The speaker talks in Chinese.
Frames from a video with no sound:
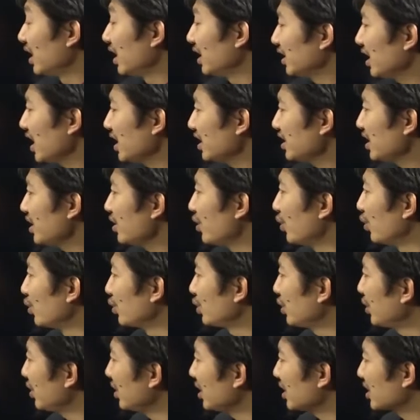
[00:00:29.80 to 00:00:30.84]
但是有
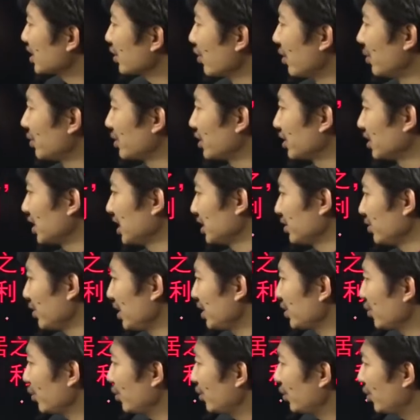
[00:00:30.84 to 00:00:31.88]
趣的是，我们说它最
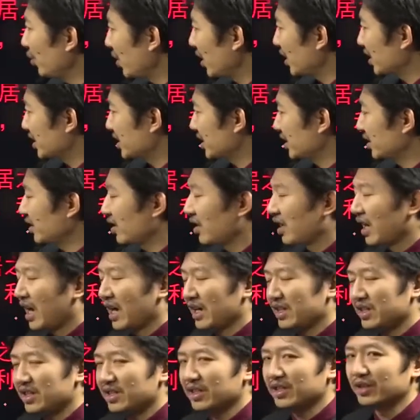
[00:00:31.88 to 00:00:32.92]
终落实到还
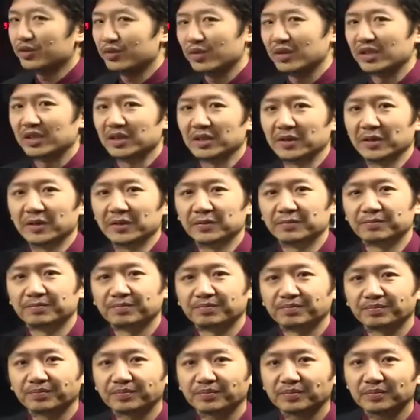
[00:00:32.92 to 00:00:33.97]
是一个均德，
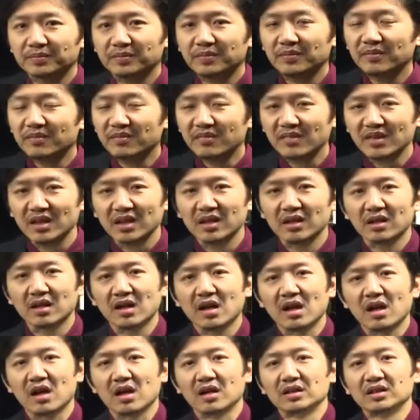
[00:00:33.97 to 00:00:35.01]

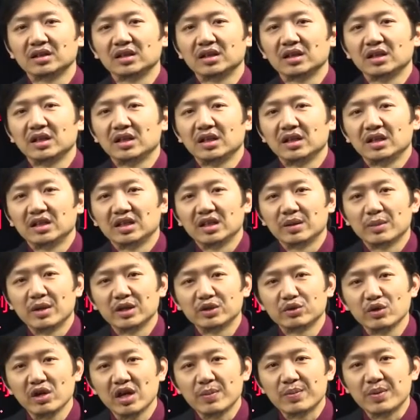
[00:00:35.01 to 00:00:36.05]
啊，那么
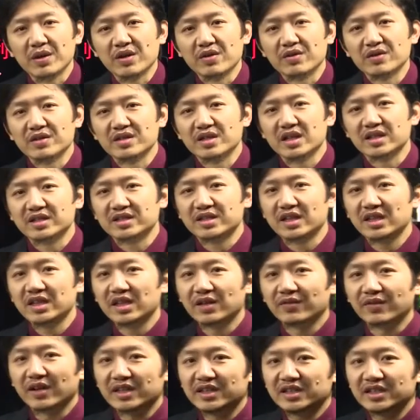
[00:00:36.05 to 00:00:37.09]
对比一些新的
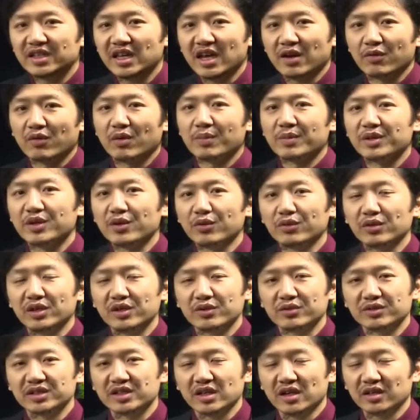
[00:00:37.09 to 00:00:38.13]
文献，我们有理
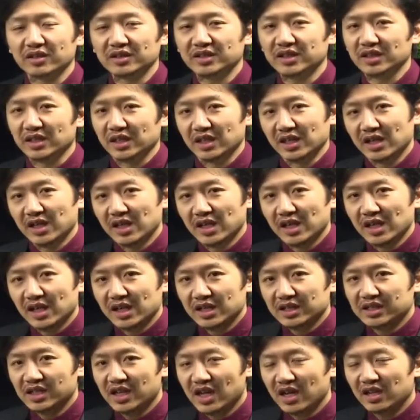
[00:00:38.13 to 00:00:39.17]
由相信，
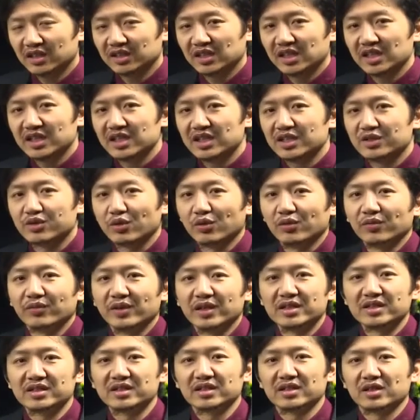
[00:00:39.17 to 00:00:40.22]
这样的一种
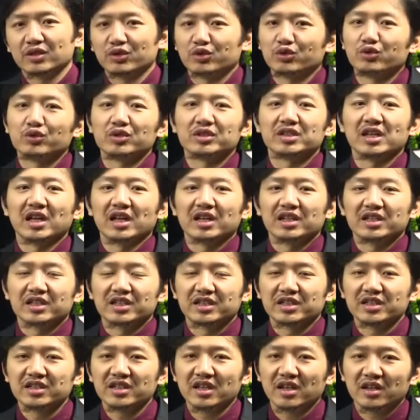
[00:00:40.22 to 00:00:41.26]
文字的出现，
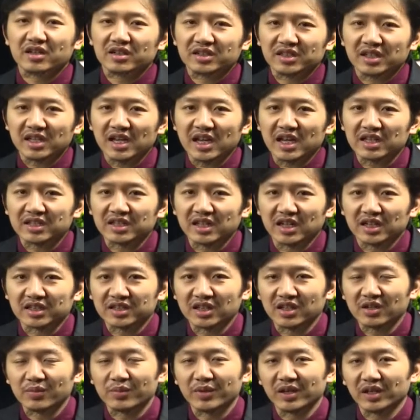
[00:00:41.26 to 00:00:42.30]
实际上恰恰
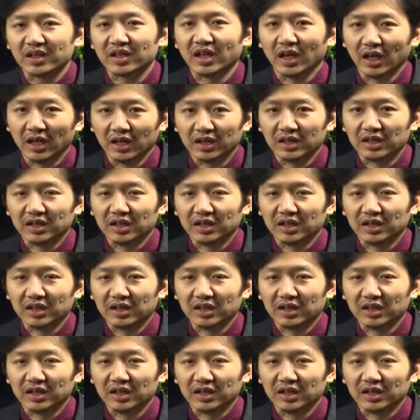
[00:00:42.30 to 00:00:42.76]
证明了，